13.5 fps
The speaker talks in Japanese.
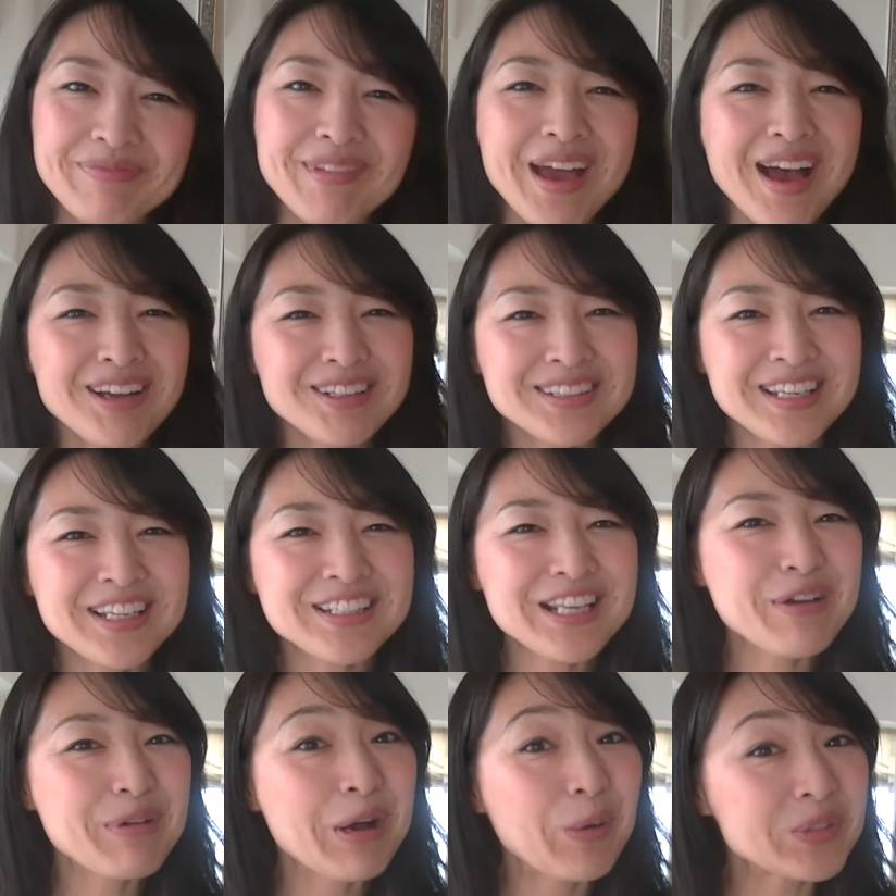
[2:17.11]
である先
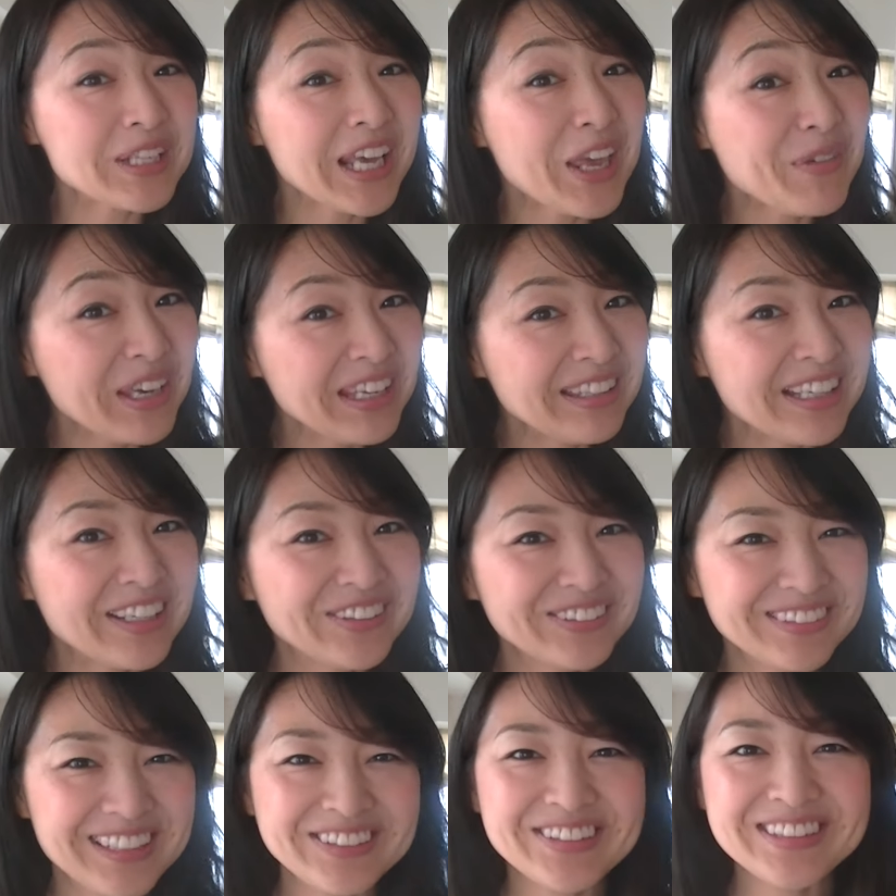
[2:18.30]
生はお酒はいいんだよっ
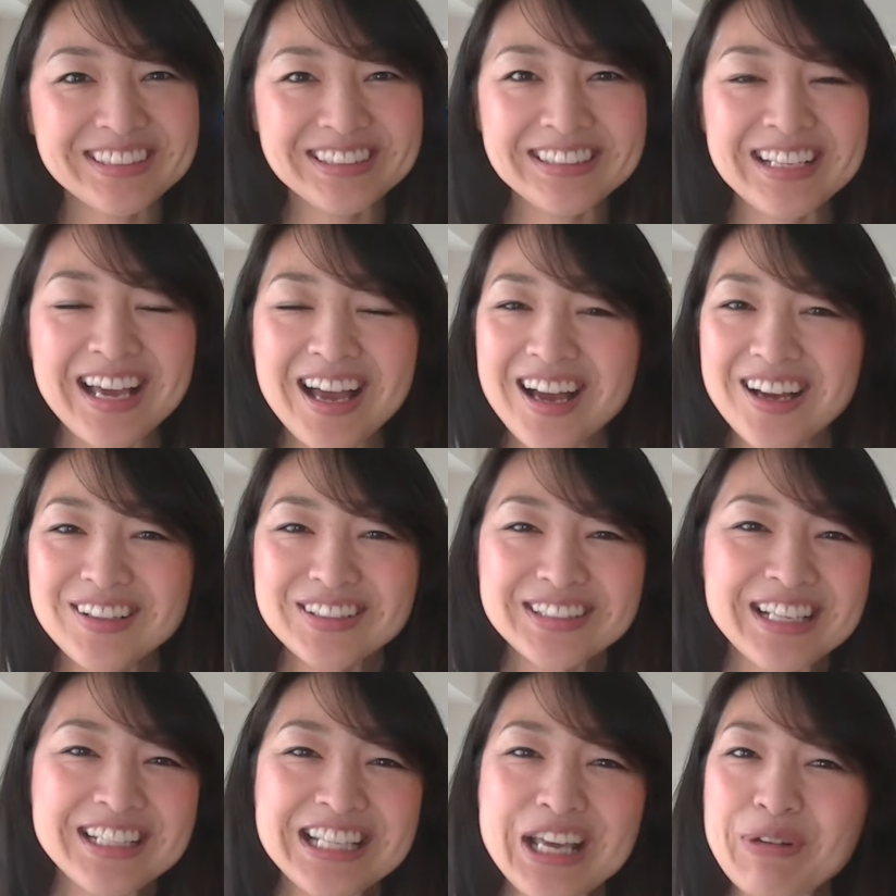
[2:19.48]
ていうしある
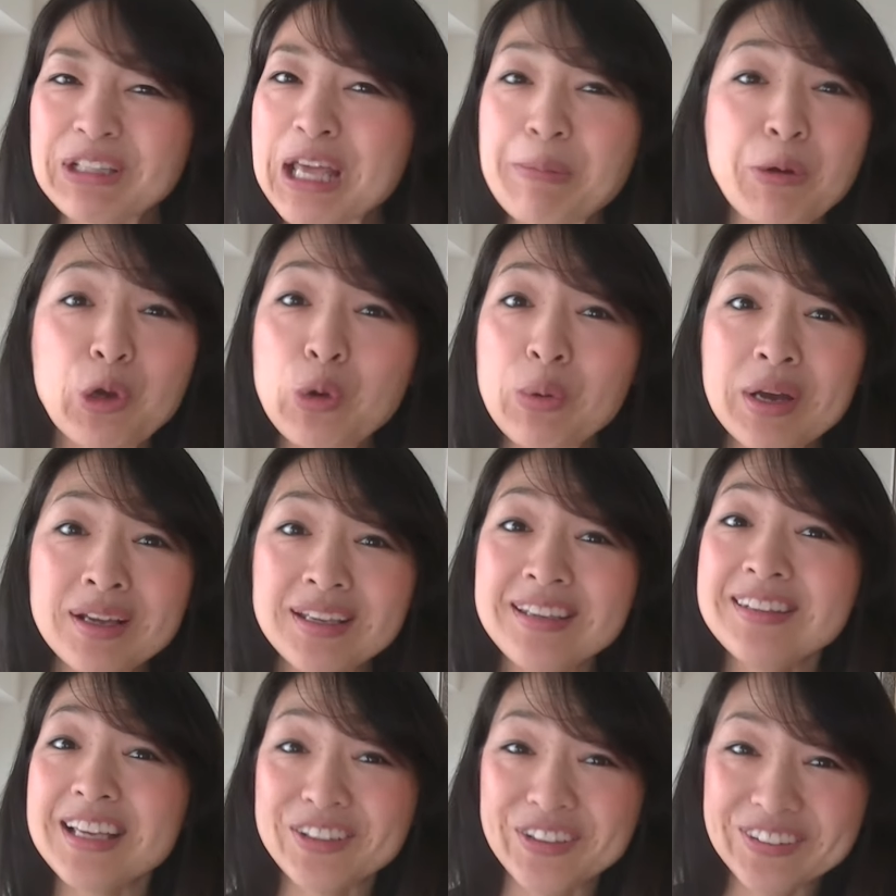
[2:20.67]
先生はタバコはいい
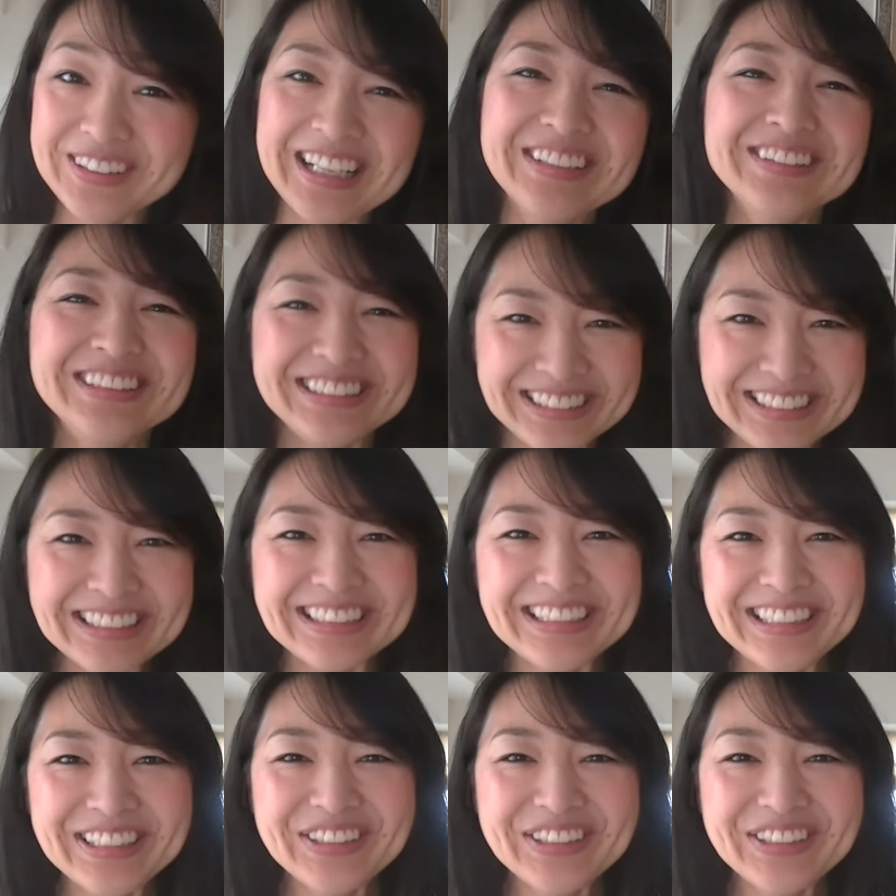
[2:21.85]
んだよっていうし